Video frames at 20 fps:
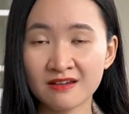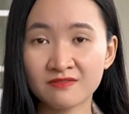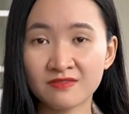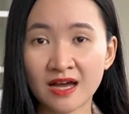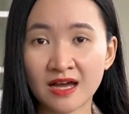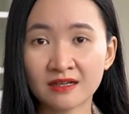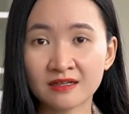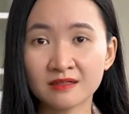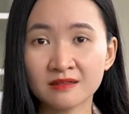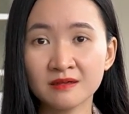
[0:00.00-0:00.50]

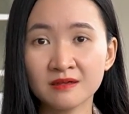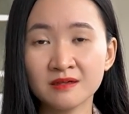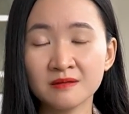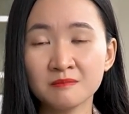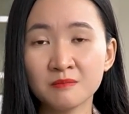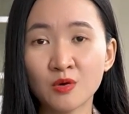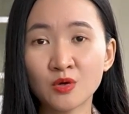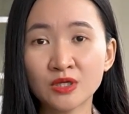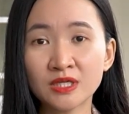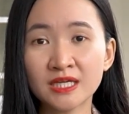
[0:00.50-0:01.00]
và cứ
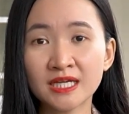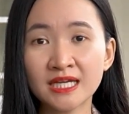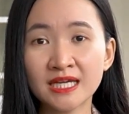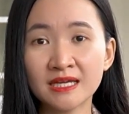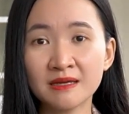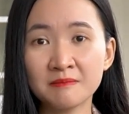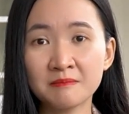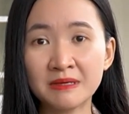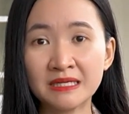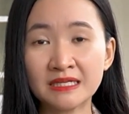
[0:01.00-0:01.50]
mỗi
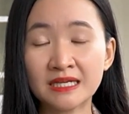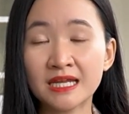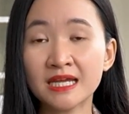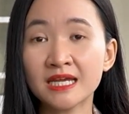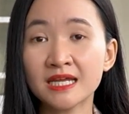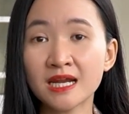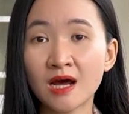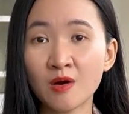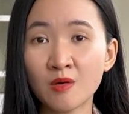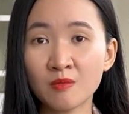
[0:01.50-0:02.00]
khi mình
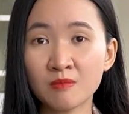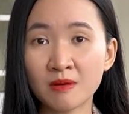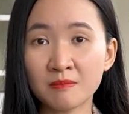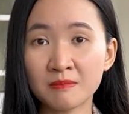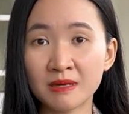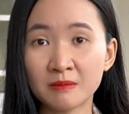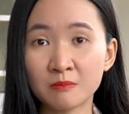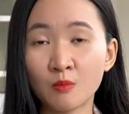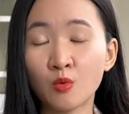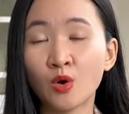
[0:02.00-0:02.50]
đi đâu mà
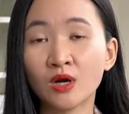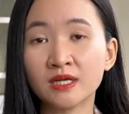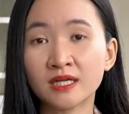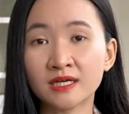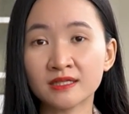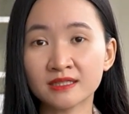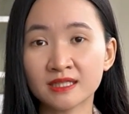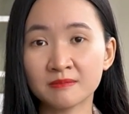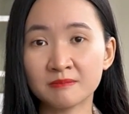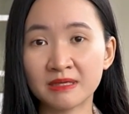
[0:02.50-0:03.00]
mình buồn
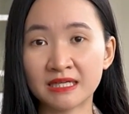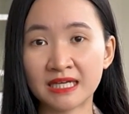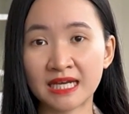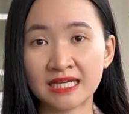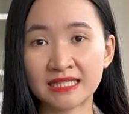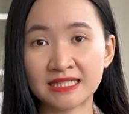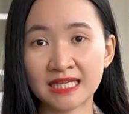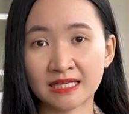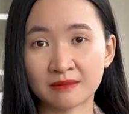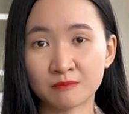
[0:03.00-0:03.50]
á, thì mình
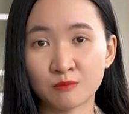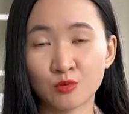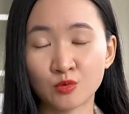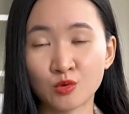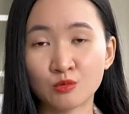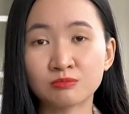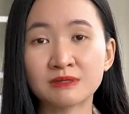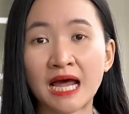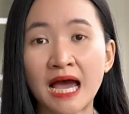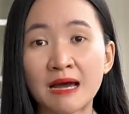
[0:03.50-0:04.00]
lại nhặt một
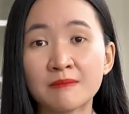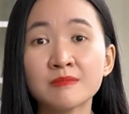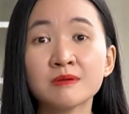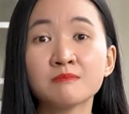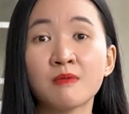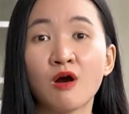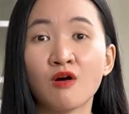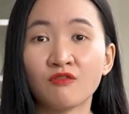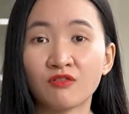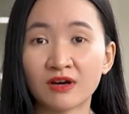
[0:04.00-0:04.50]
cục đá
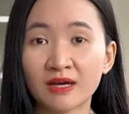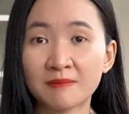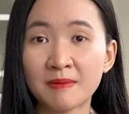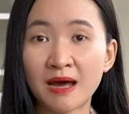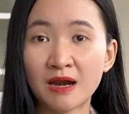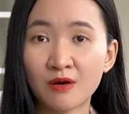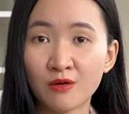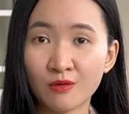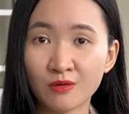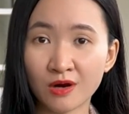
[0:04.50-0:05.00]
mình bỏ vào cái
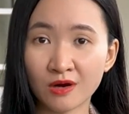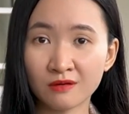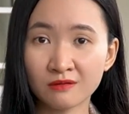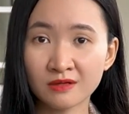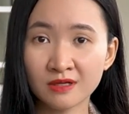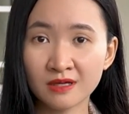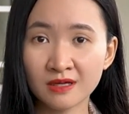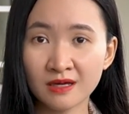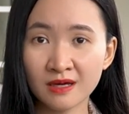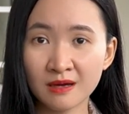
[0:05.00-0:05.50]
ba lô đó
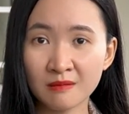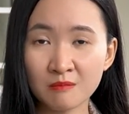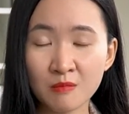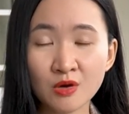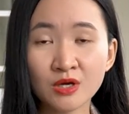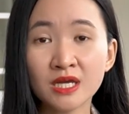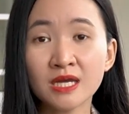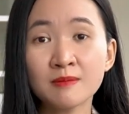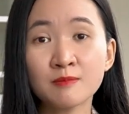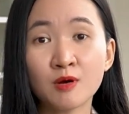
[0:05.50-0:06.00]

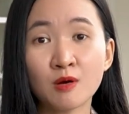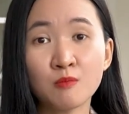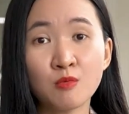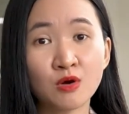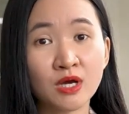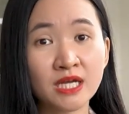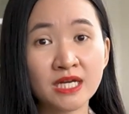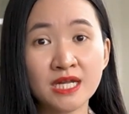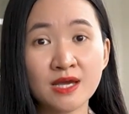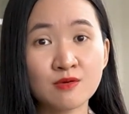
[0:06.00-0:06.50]
mỗi khi có
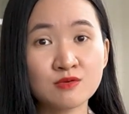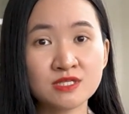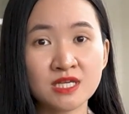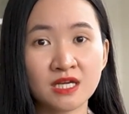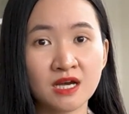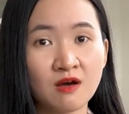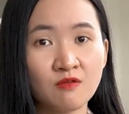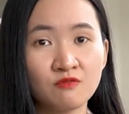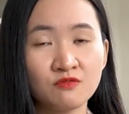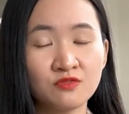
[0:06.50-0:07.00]
một cái điều
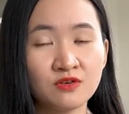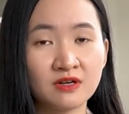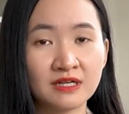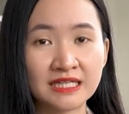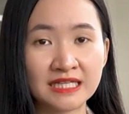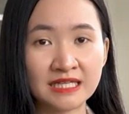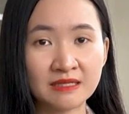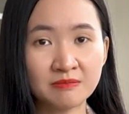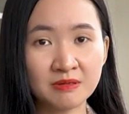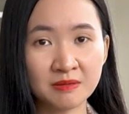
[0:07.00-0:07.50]
gì không vừa
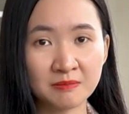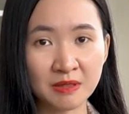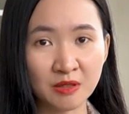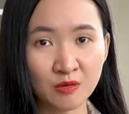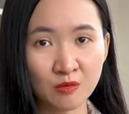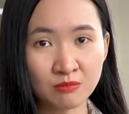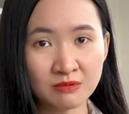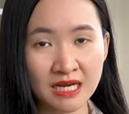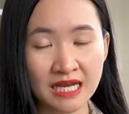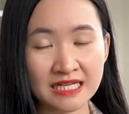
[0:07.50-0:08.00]
ý thì mình
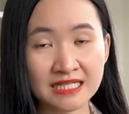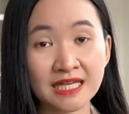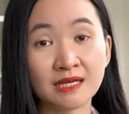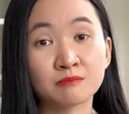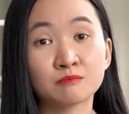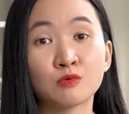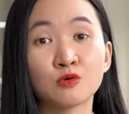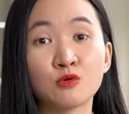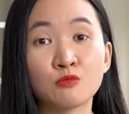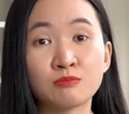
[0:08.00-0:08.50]
cũng lại
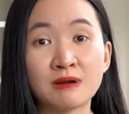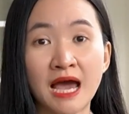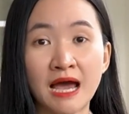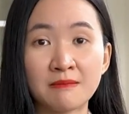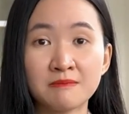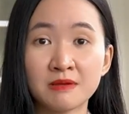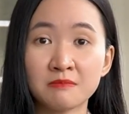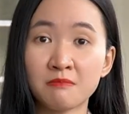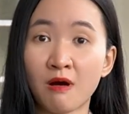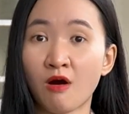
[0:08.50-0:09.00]
nhặt một cục
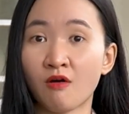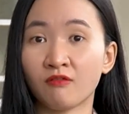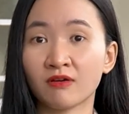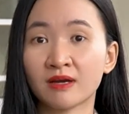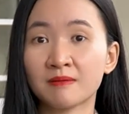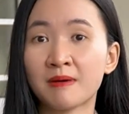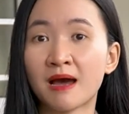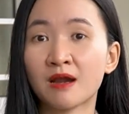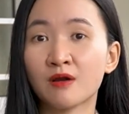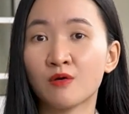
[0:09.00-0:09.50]
đá mình bỏ vào
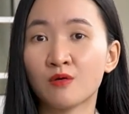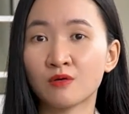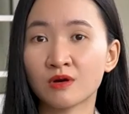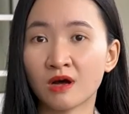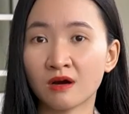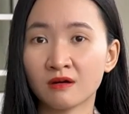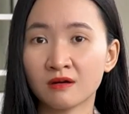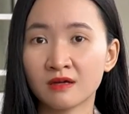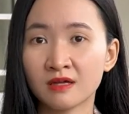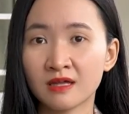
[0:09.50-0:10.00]
cái ba lô
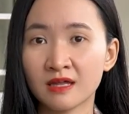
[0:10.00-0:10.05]
đó